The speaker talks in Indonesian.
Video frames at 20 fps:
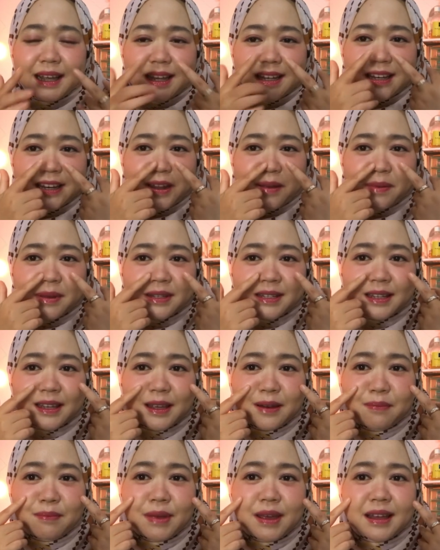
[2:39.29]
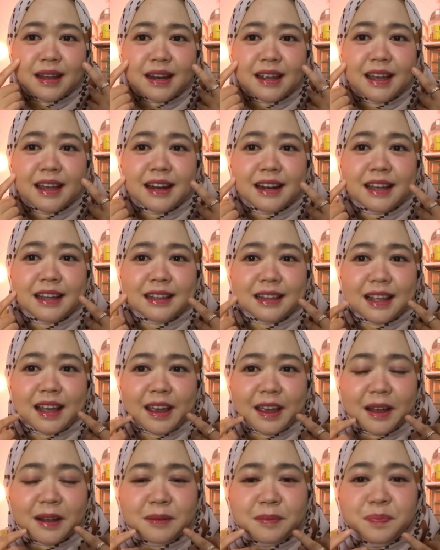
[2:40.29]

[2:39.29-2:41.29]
Ini namanya skin barrier kita ya.